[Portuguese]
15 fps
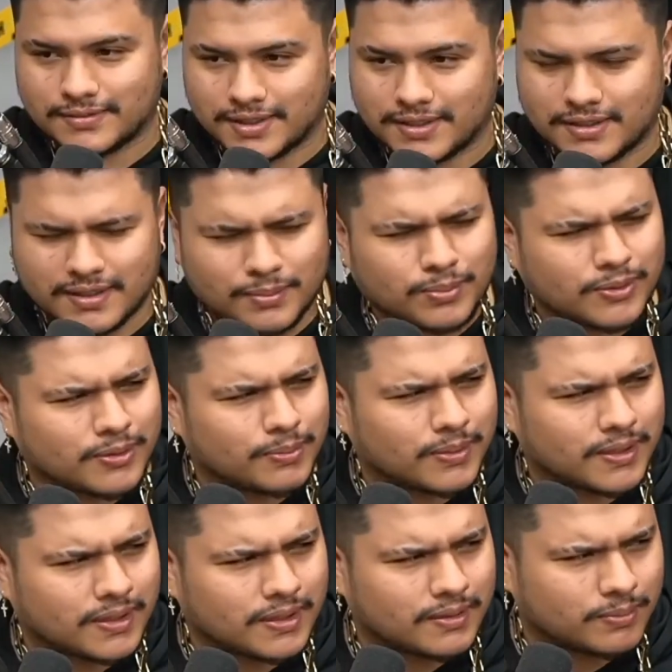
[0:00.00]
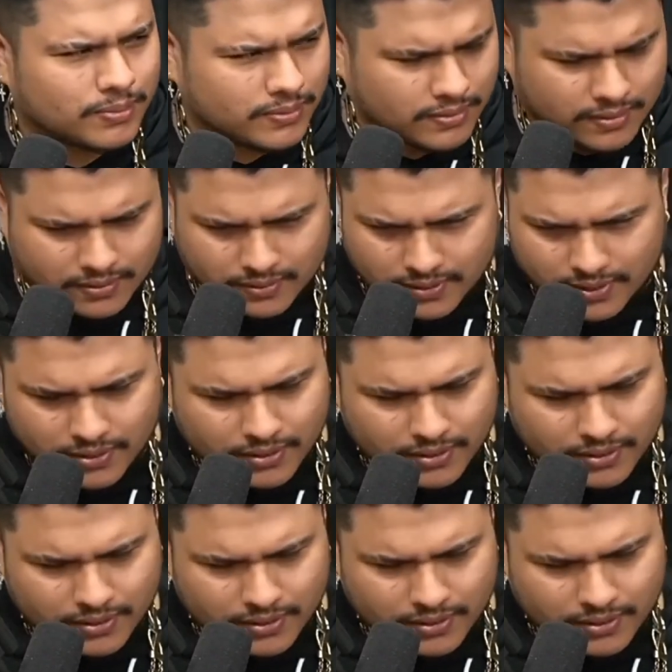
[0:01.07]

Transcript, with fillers: Deixa eu pra lá. Foi mal.